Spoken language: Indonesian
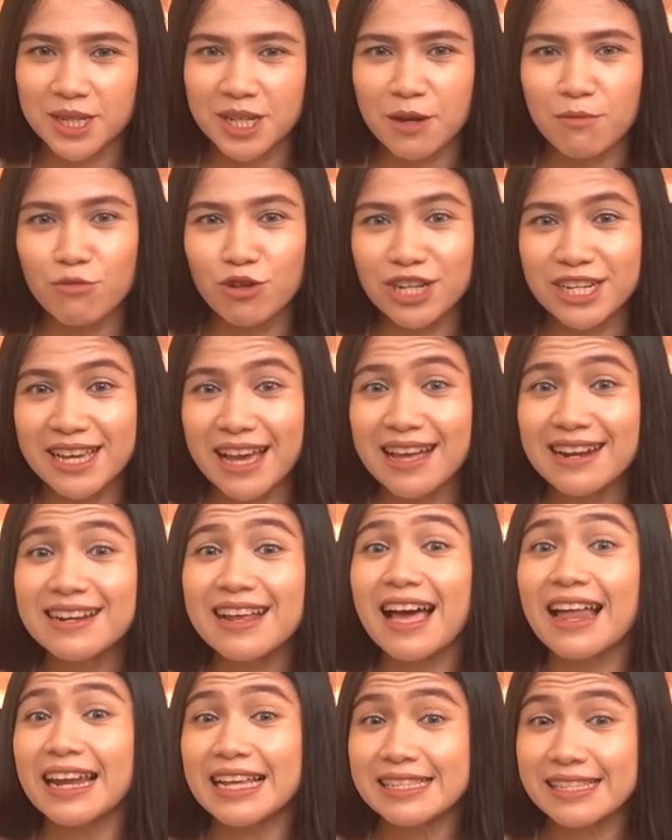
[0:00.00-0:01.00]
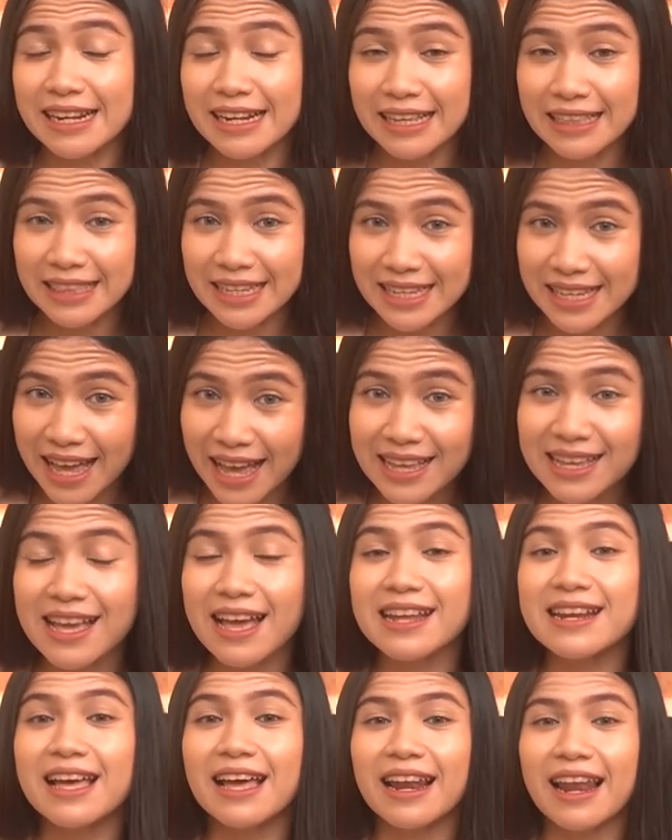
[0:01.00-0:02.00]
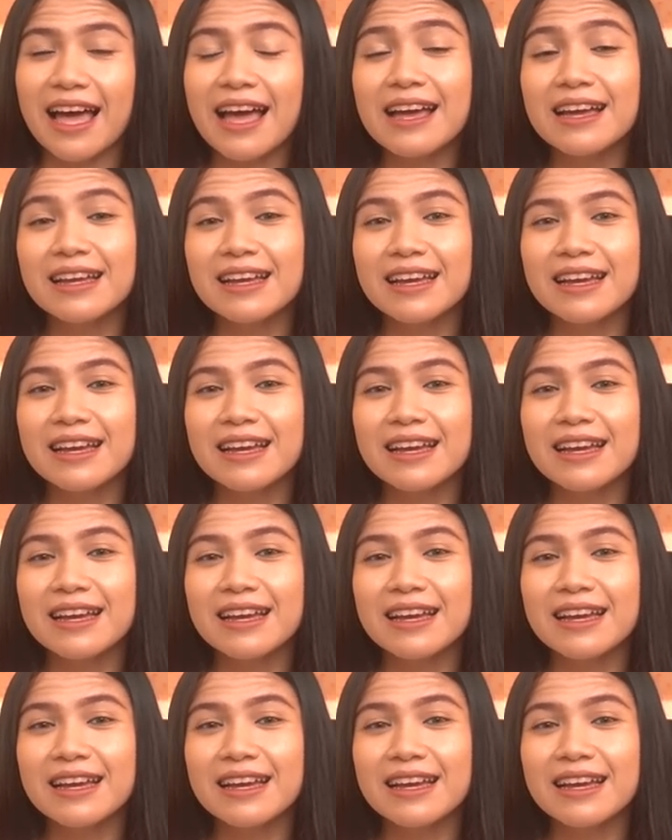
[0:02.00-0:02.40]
Kemudian, alasan ketiganya adalah